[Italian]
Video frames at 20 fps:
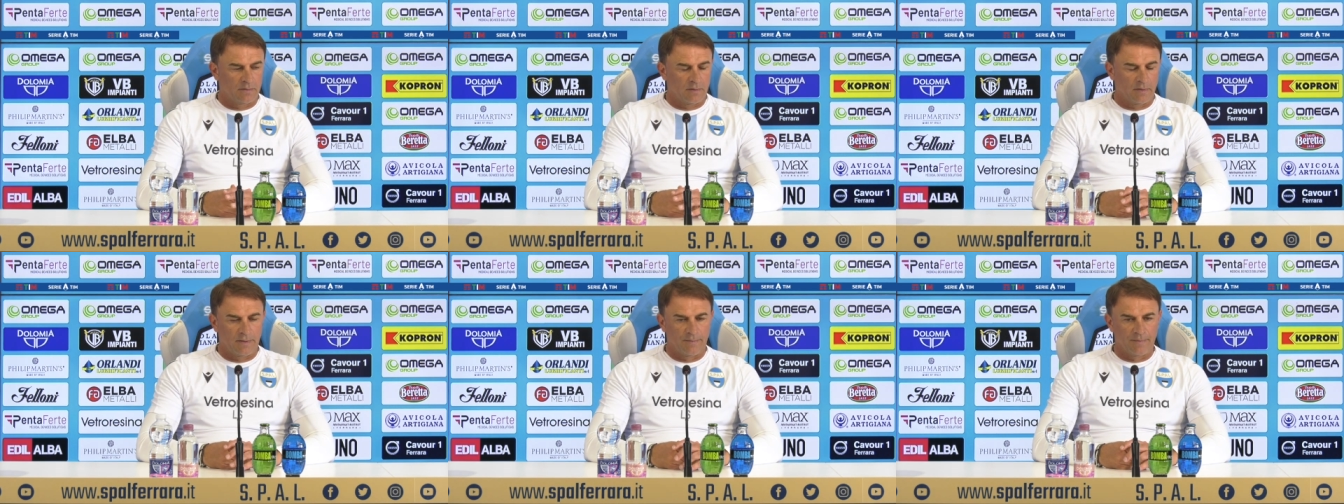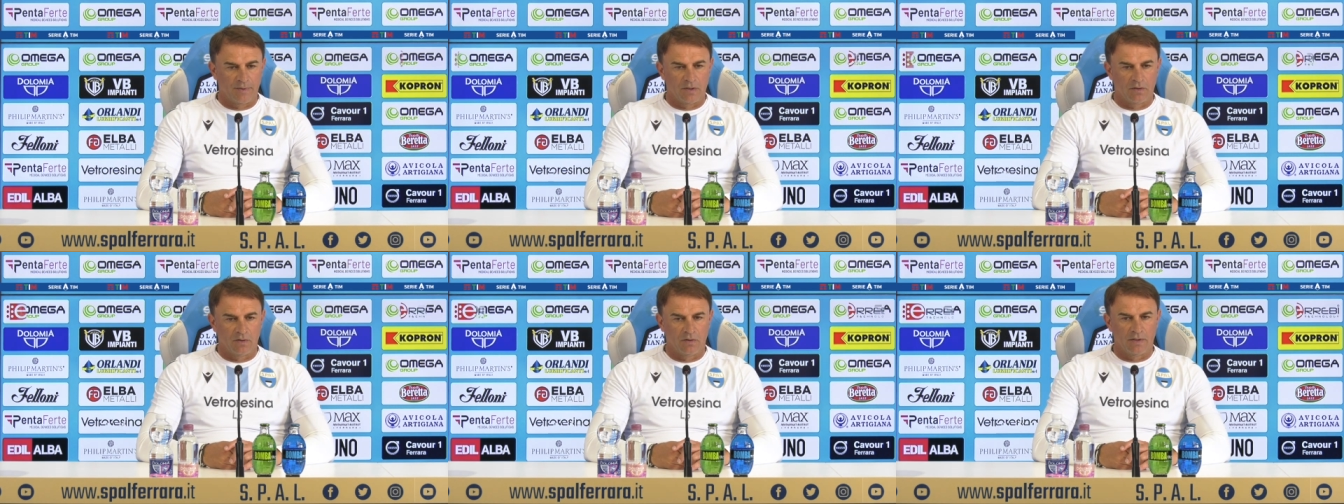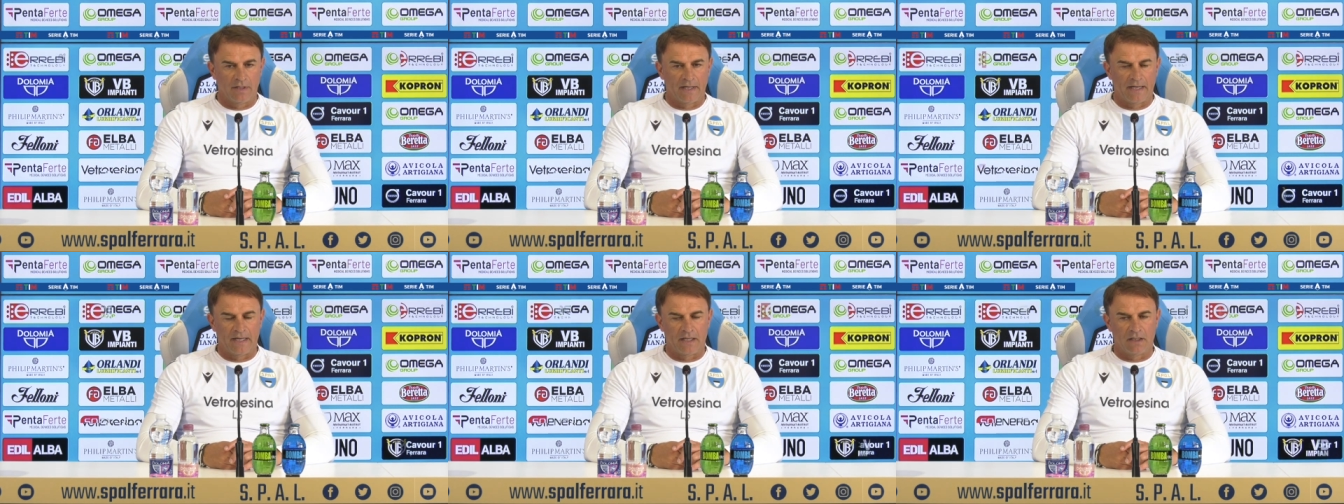problemino
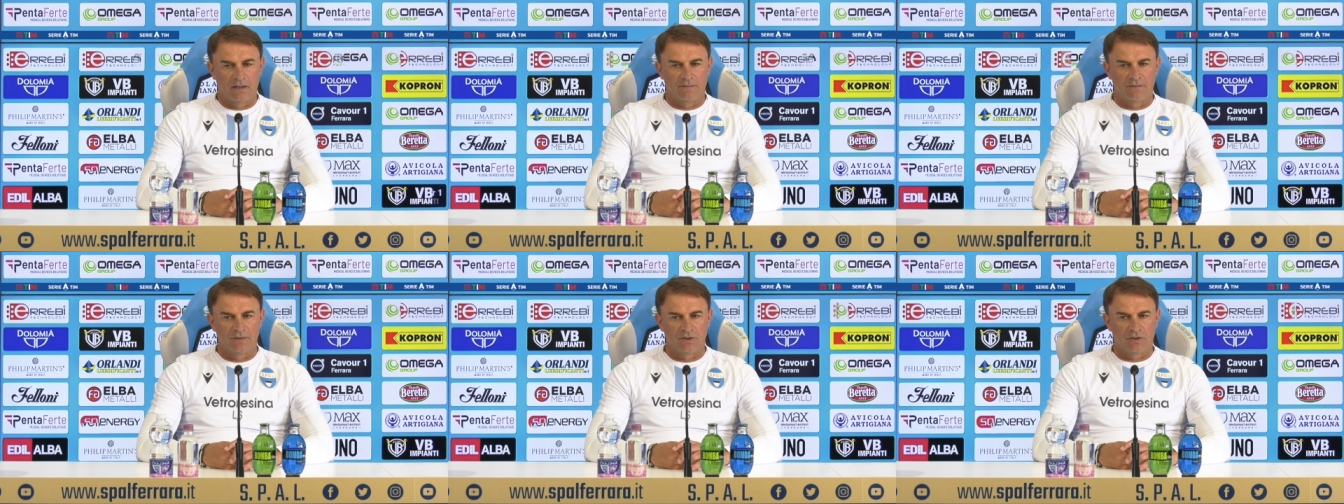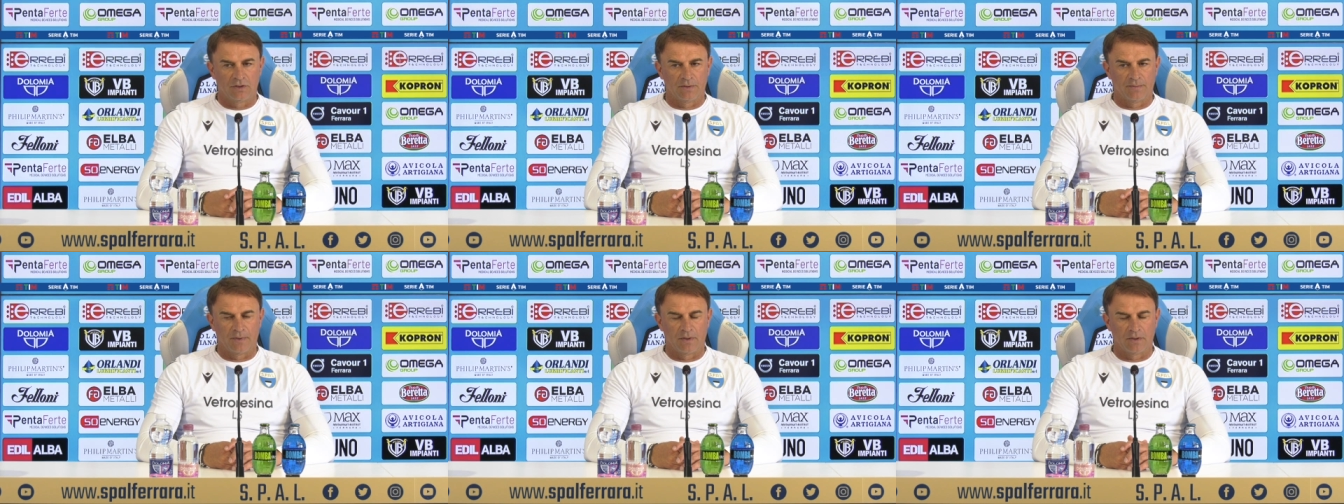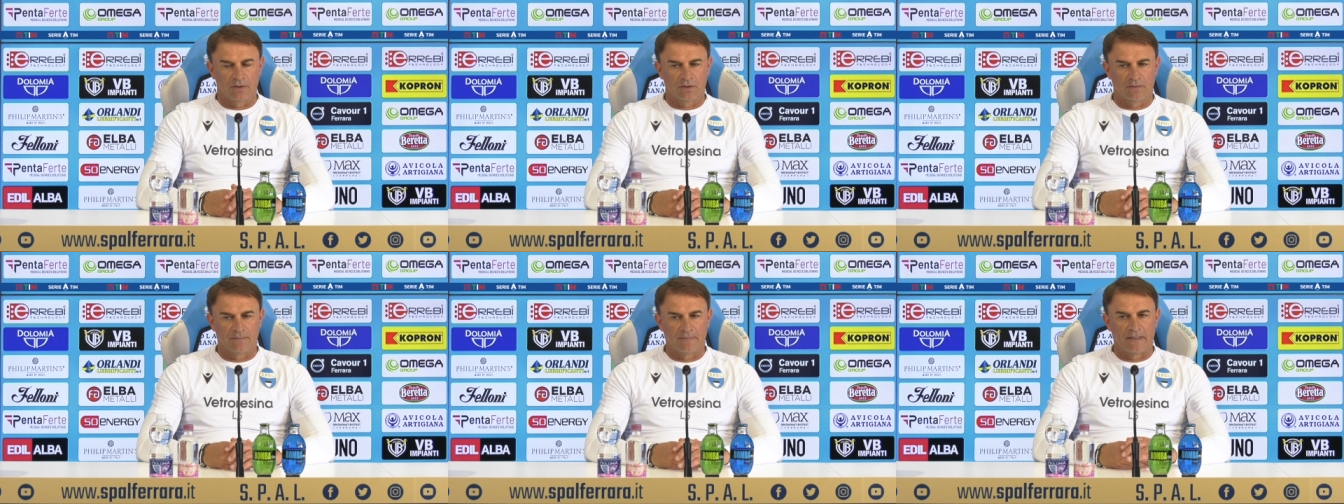con Jankovic, però
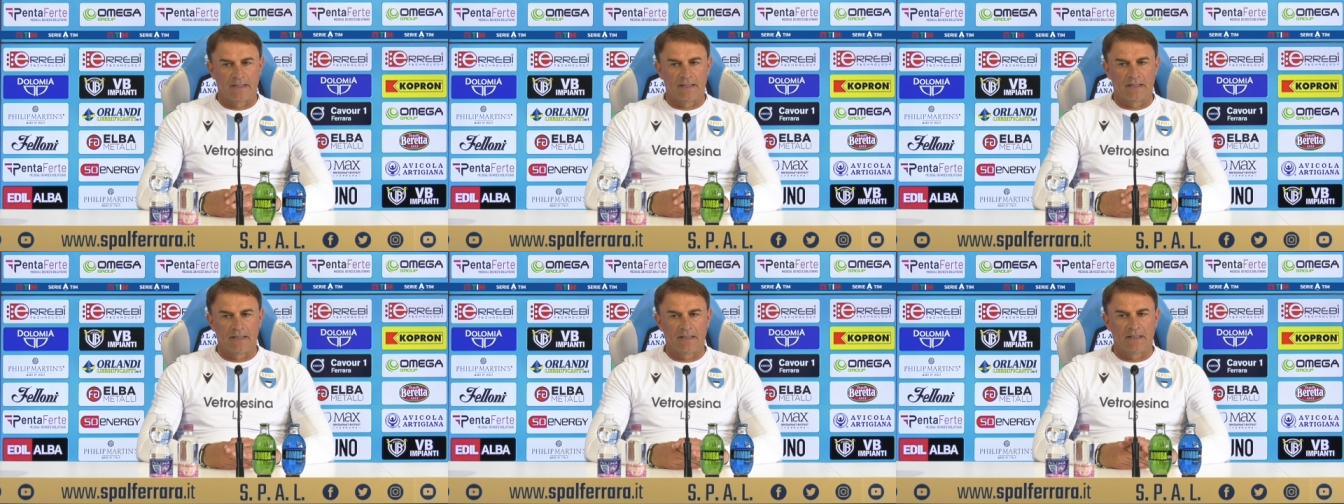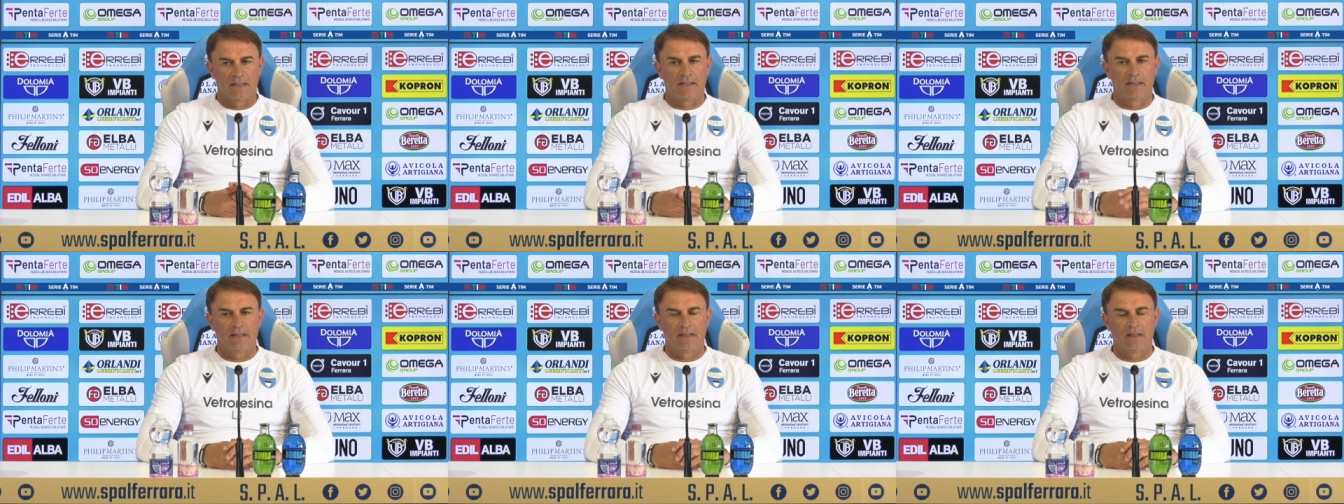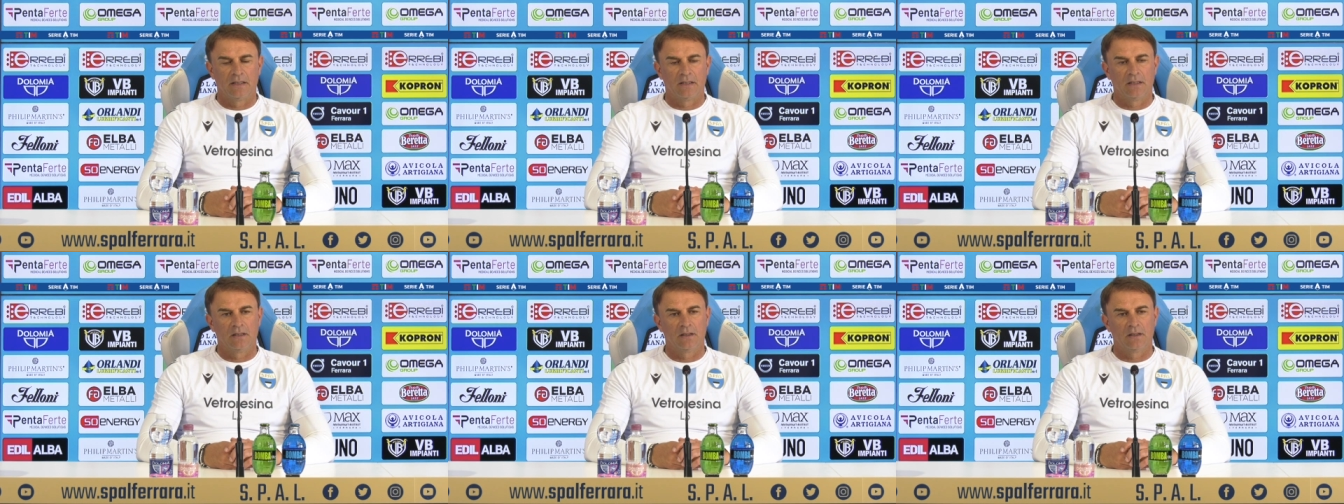insomma